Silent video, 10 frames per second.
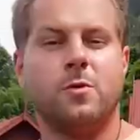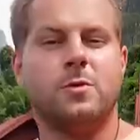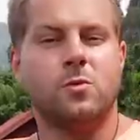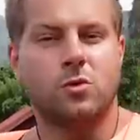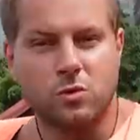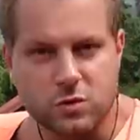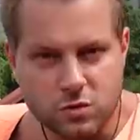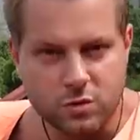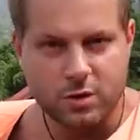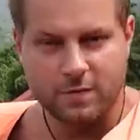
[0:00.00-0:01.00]
Pomimo
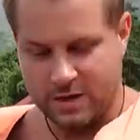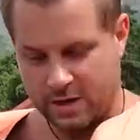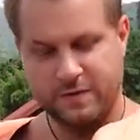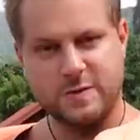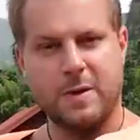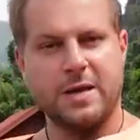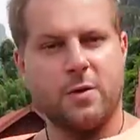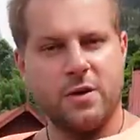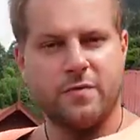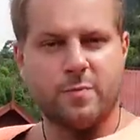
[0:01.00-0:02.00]
kursu nurkowania i
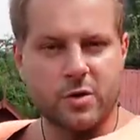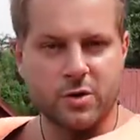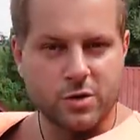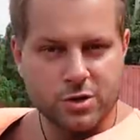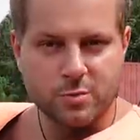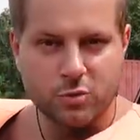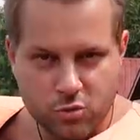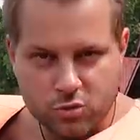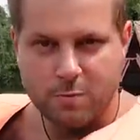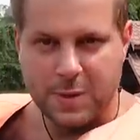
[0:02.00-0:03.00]
wspaniałej wyporności, bo
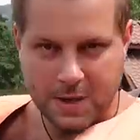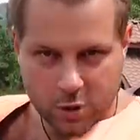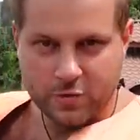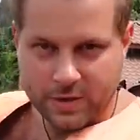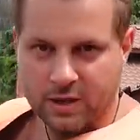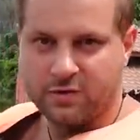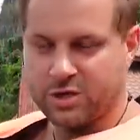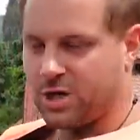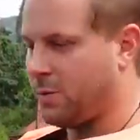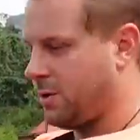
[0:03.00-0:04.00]
dużo pattajów jednak
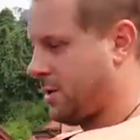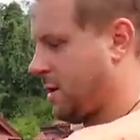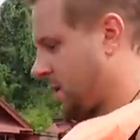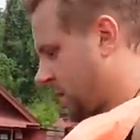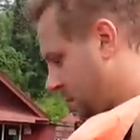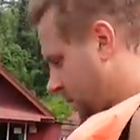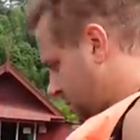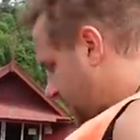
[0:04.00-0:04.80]
wleciało, no